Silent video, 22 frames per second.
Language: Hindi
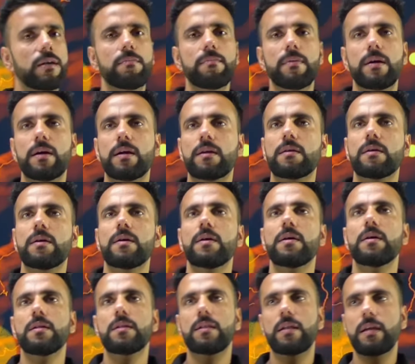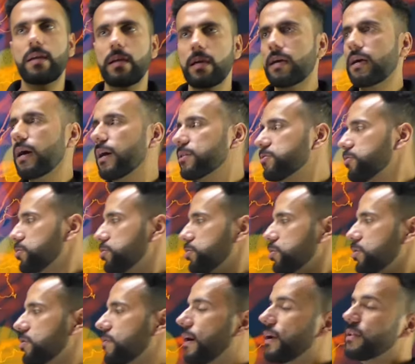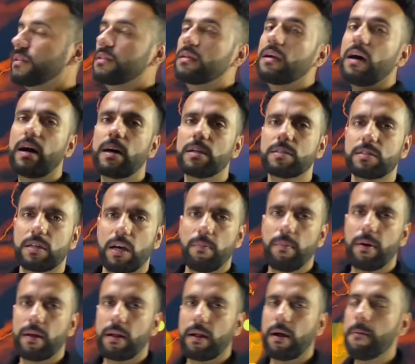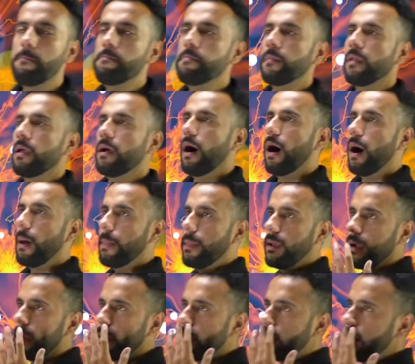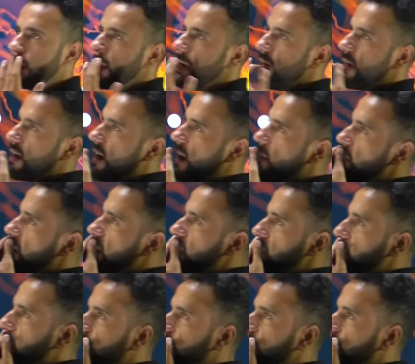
नंबर थ्री का जो शुरुआत का आज का हमारा आधे घंटे का काम है